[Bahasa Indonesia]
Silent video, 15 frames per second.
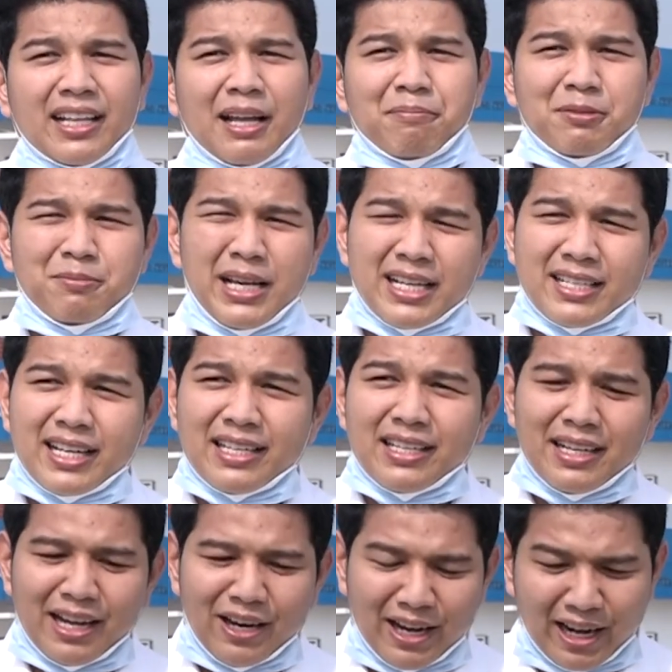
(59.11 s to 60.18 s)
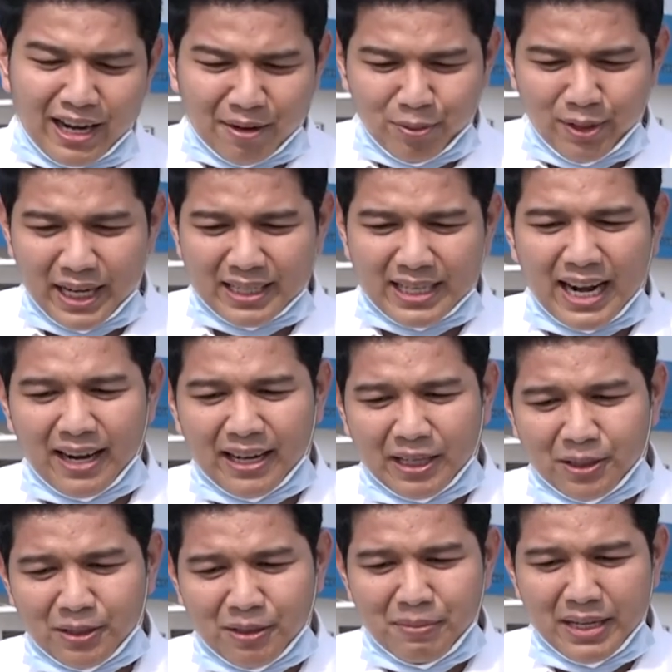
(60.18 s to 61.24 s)
Tapi biasanya anak muda sekarang
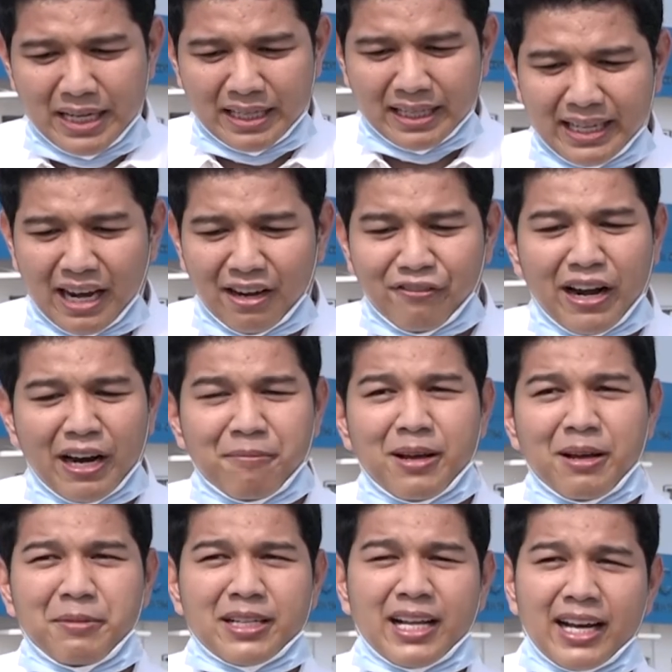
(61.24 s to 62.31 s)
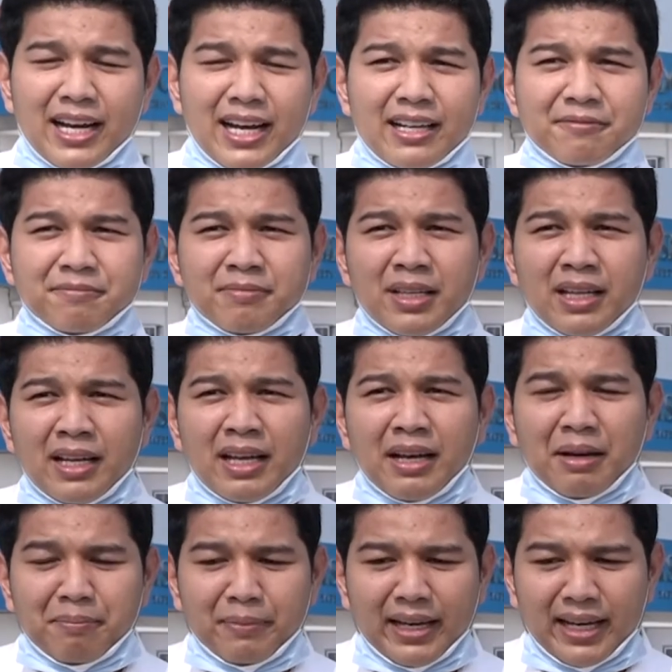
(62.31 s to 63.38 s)
itu lebih yang fun pak, misalkan
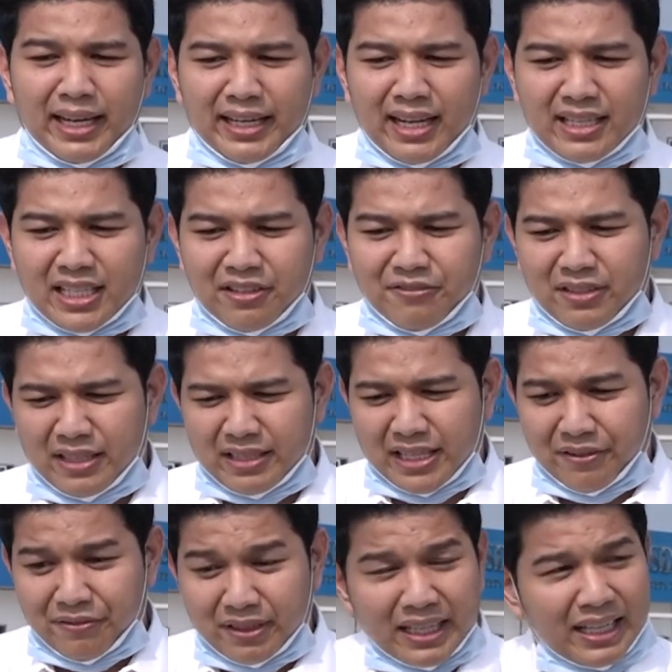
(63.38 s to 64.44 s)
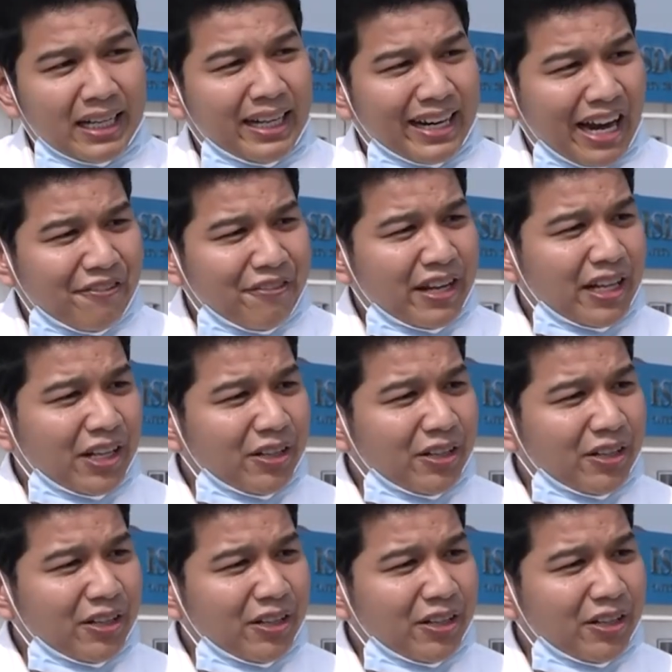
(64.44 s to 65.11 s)
millennial safety driving